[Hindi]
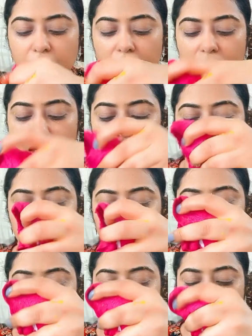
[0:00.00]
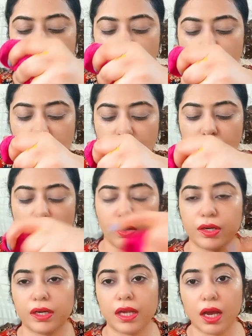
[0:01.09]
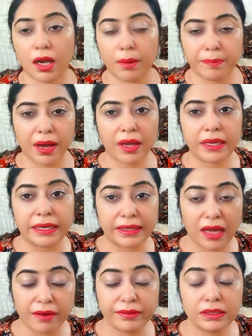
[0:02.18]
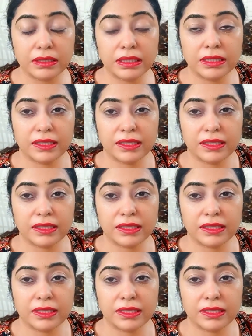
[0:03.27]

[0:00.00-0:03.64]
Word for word: एक कॉटन का कपड़ा या टावल